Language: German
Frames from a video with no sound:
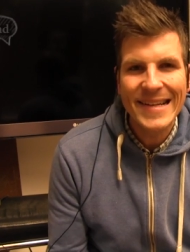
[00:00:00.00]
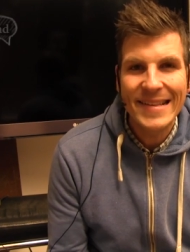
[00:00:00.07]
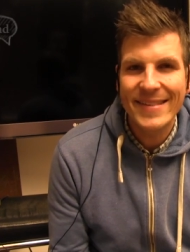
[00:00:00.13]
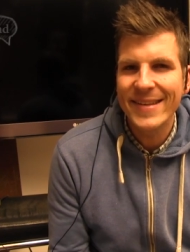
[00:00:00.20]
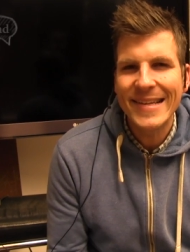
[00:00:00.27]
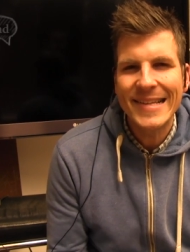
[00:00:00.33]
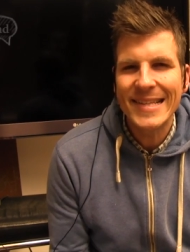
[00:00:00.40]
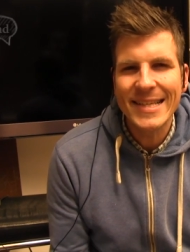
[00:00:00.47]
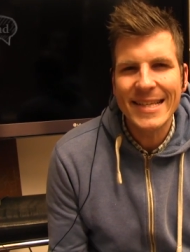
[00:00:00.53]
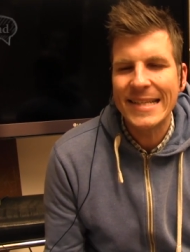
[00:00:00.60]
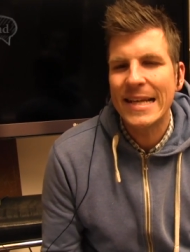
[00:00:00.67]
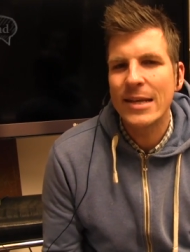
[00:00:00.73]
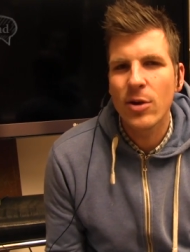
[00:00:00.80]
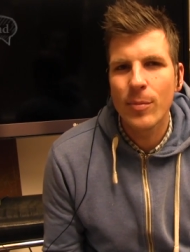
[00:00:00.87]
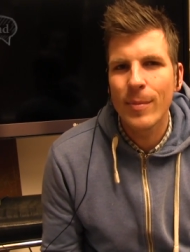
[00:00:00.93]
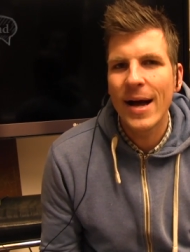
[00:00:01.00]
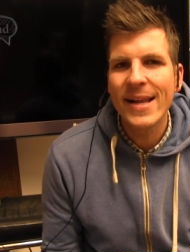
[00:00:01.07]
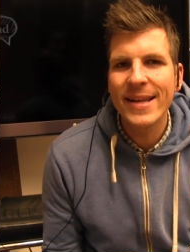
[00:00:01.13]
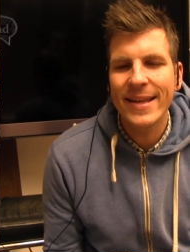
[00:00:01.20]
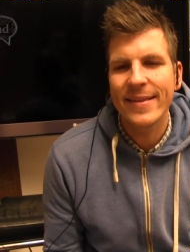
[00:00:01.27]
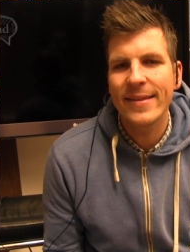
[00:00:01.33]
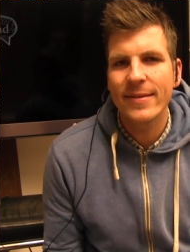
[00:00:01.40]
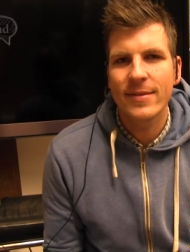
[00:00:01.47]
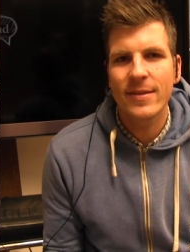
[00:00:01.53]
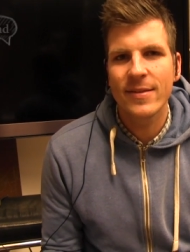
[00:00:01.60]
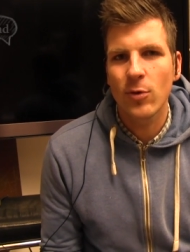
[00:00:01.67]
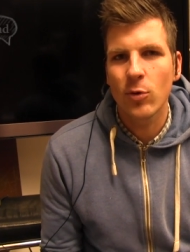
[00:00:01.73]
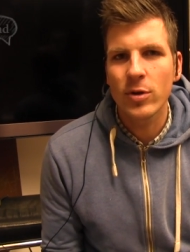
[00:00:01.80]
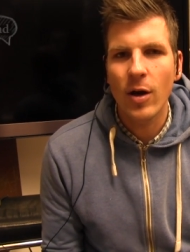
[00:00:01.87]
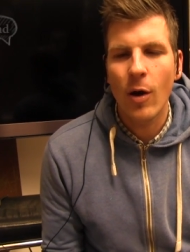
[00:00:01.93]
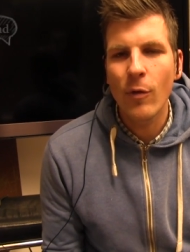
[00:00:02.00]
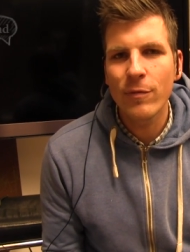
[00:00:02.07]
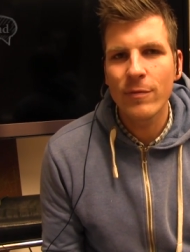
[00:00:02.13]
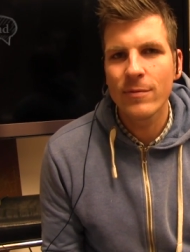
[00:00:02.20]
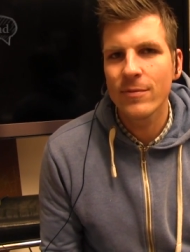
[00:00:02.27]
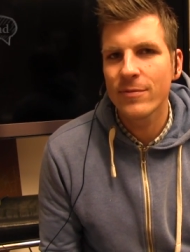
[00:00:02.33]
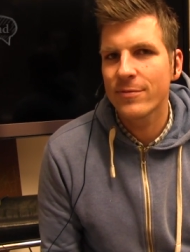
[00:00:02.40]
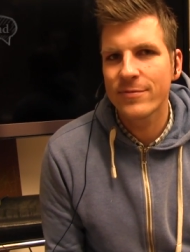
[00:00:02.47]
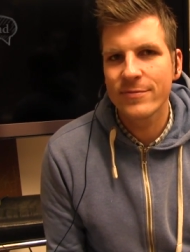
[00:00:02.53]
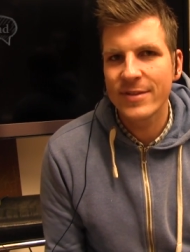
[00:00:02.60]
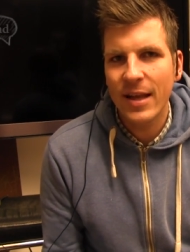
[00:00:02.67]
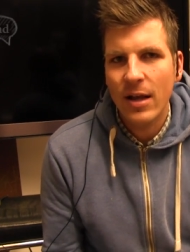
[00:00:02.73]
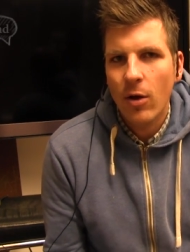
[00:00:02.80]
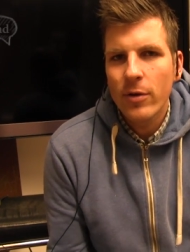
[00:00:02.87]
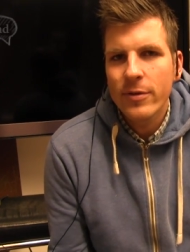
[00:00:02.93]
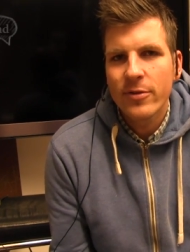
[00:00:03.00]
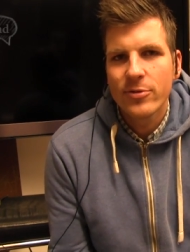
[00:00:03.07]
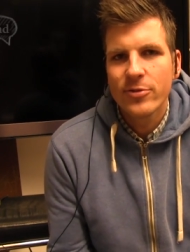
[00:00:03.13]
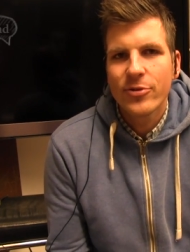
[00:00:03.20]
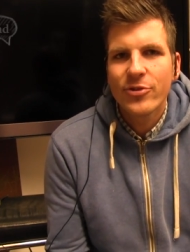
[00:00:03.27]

den sich nicht in der normalen Saison kaufen. Der kostet